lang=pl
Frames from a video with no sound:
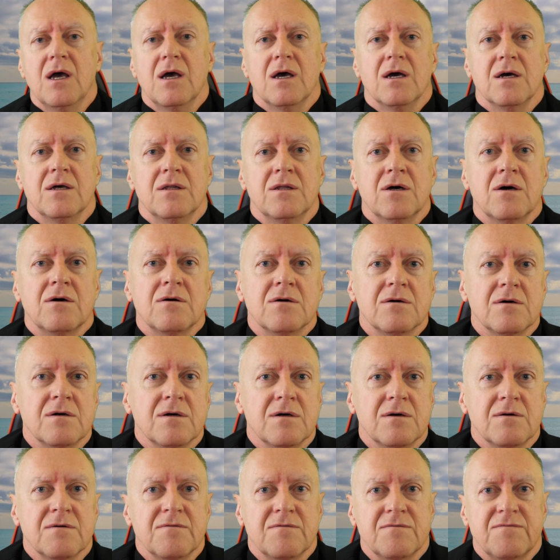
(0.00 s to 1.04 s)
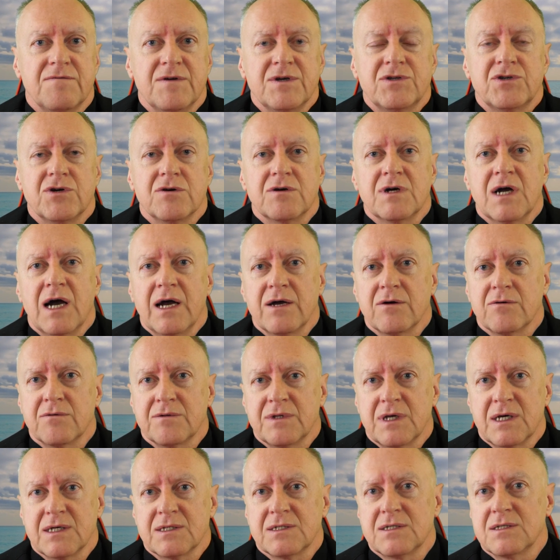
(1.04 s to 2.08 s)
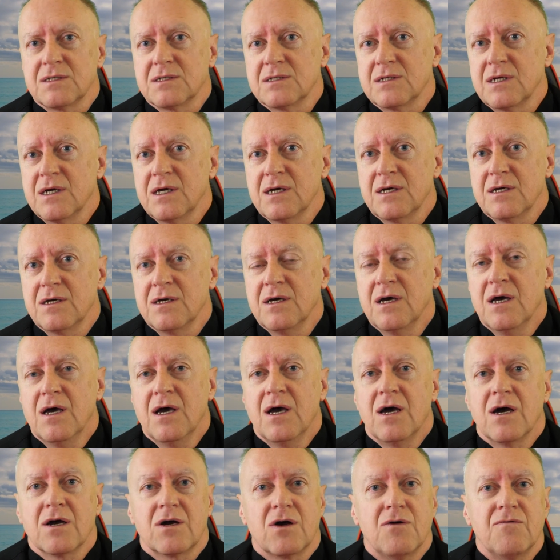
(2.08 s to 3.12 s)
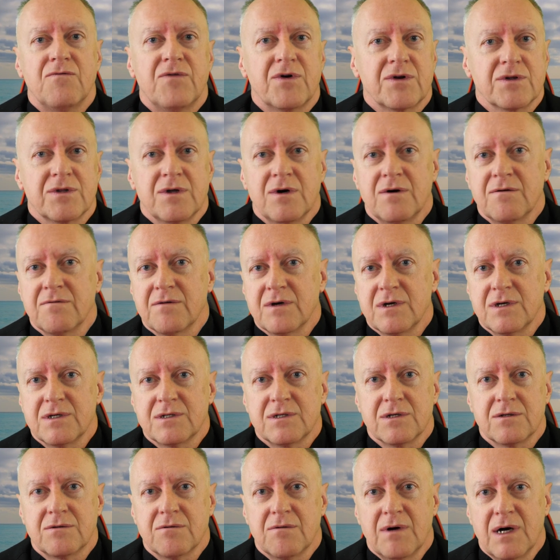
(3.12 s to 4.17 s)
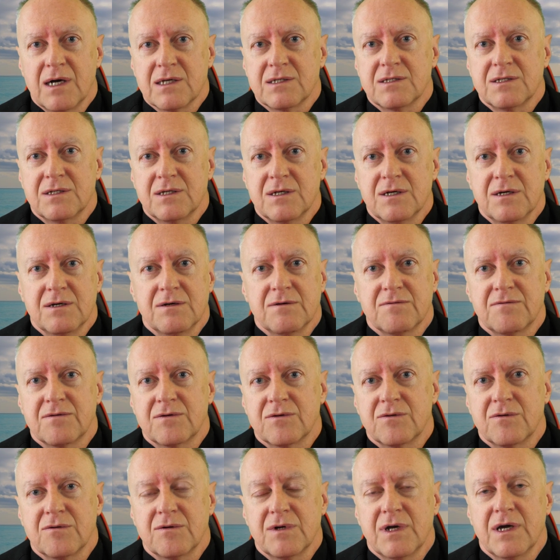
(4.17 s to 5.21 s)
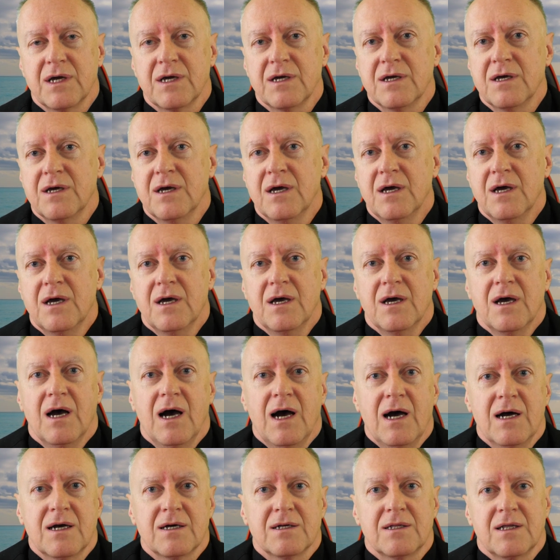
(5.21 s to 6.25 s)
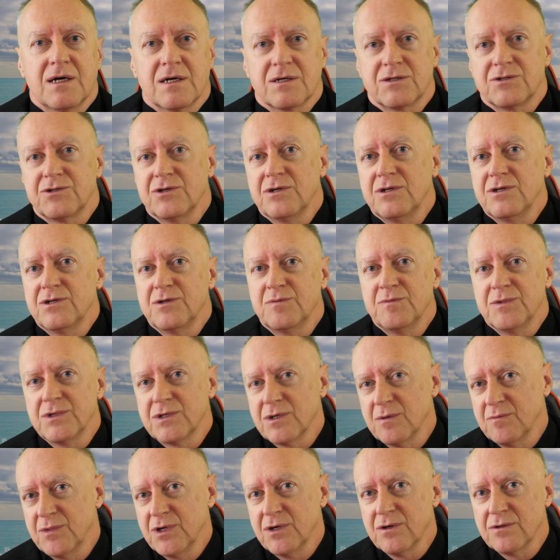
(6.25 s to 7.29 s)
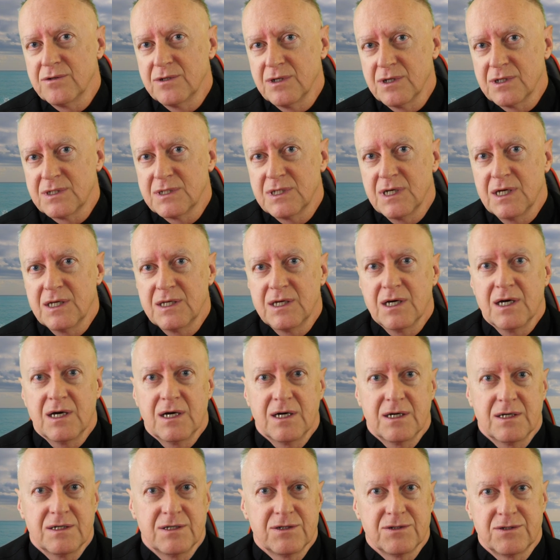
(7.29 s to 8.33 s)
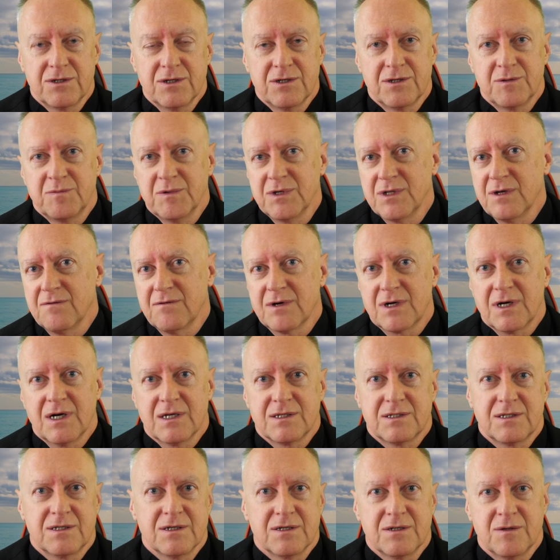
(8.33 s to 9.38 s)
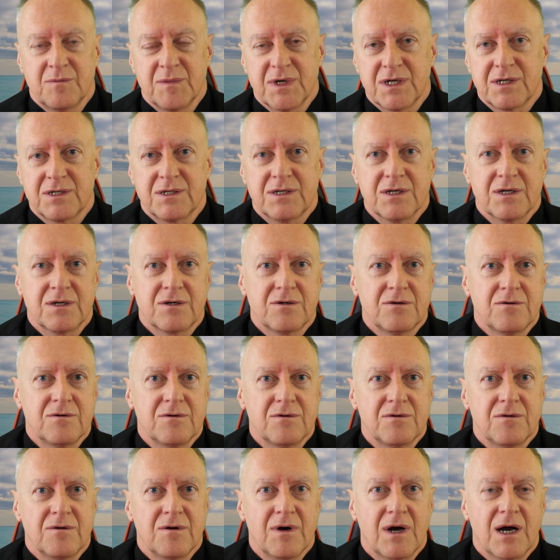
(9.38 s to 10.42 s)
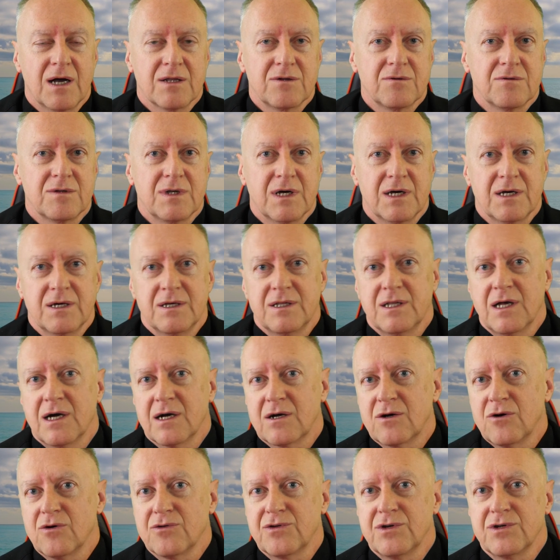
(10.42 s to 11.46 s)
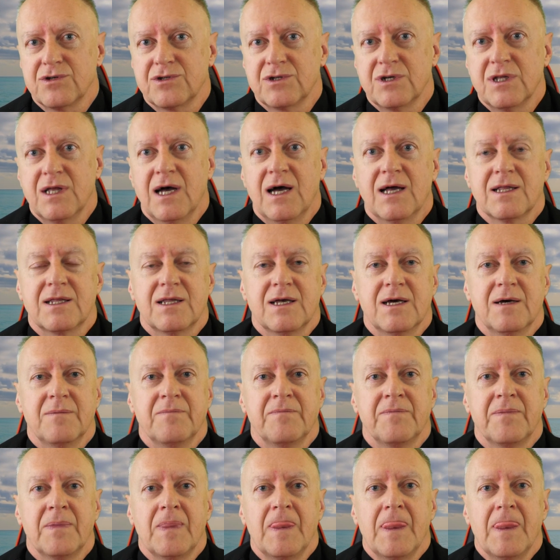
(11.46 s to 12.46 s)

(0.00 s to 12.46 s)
No, y, wyciągają nas z tej komfortowej sytuacji, w której ach, tak żyliśmy sobie od niechcenia, jeździliśmy na wakacje do Meksyku, a tutaj na kotycz latem,